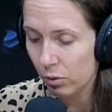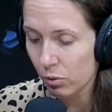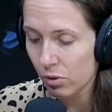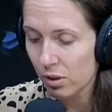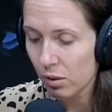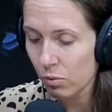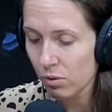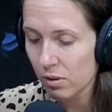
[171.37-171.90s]
e os
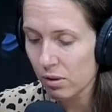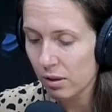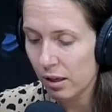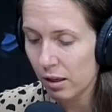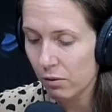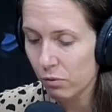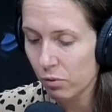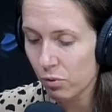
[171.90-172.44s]
seus
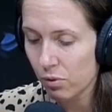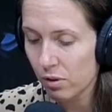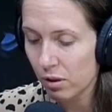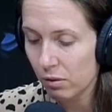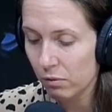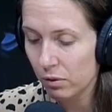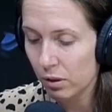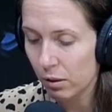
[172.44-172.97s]
servos o
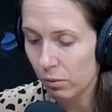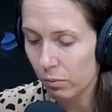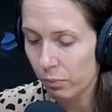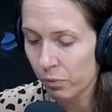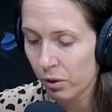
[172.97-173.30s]
servirão.